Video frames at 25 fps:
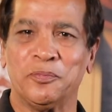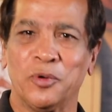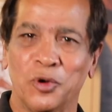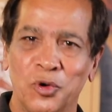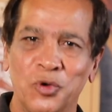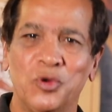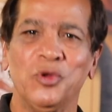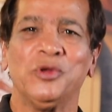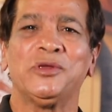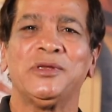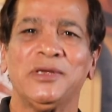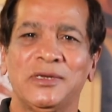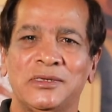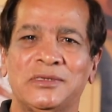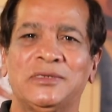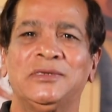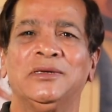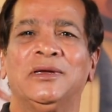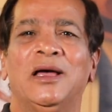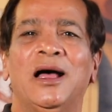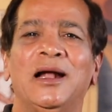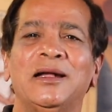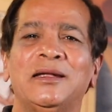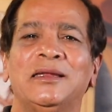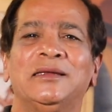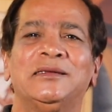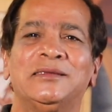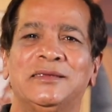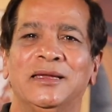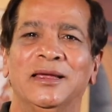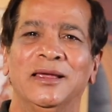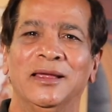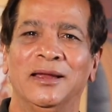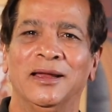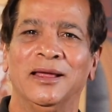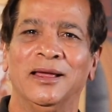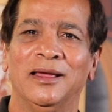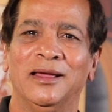ప్రొడ్యూసర్స్ ఆర్టిస్ట్
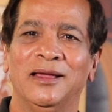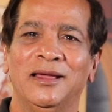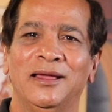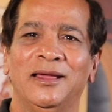ఆయన